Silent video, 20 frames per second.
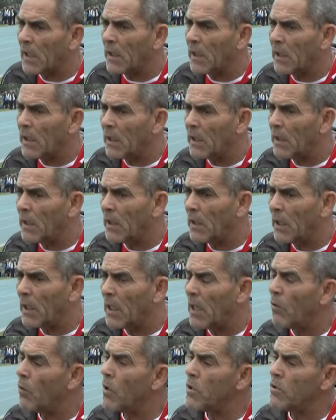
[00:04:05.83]
que
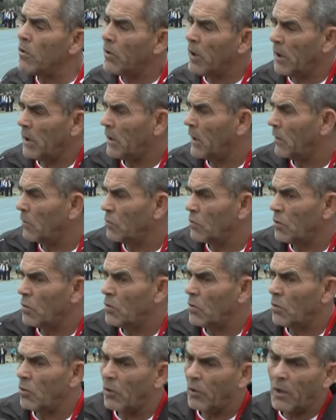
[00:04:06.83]
él es dueño de una
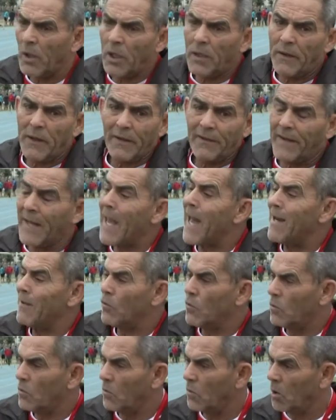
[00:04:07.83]
institución o dueño de,
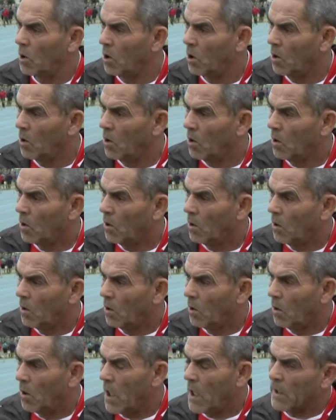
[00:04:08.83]
algo.
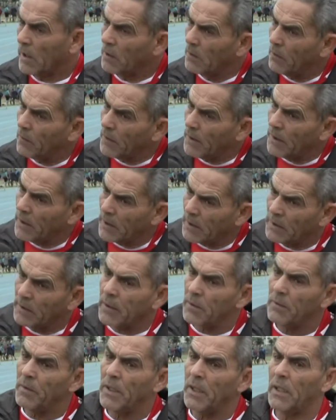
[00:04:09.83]
Aquí los
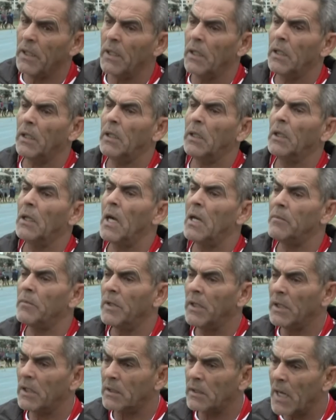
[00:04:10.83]
dirigentes vienen a
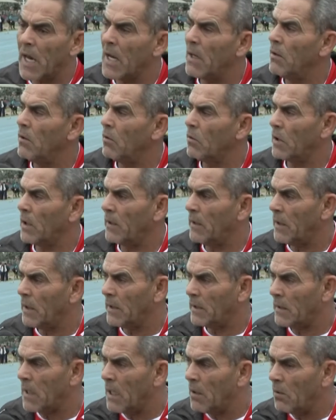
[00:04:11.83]
administrar lo que es del
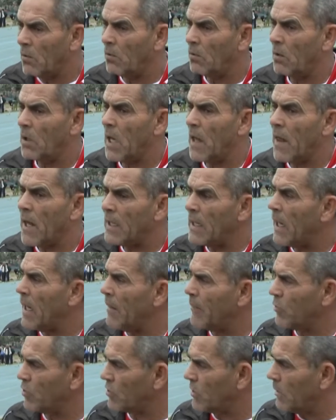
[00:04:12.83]
Estado, a darle
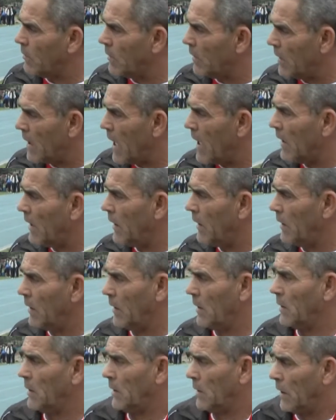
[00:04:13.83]
la posibilidad
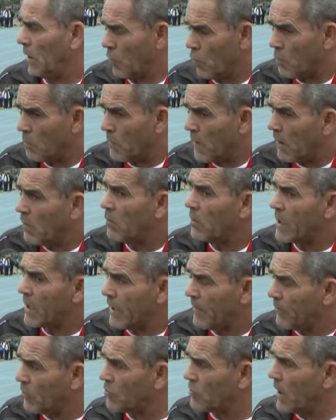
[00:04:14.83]
y, cumplir con la
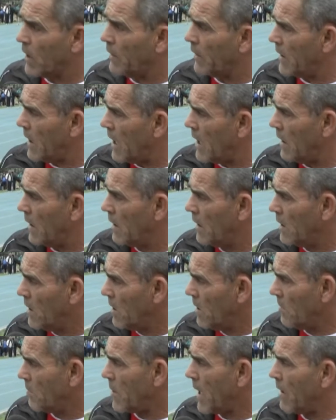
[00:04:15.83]
responsabilidad
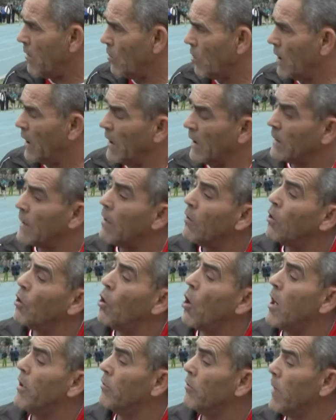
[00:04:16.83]
para lo que el Estado
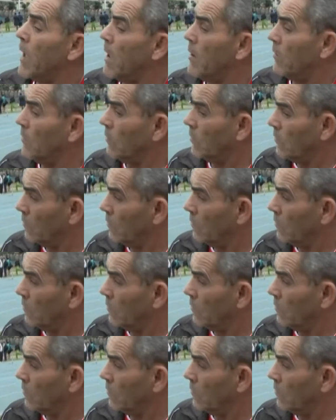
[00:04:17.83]
lo ha nombrado.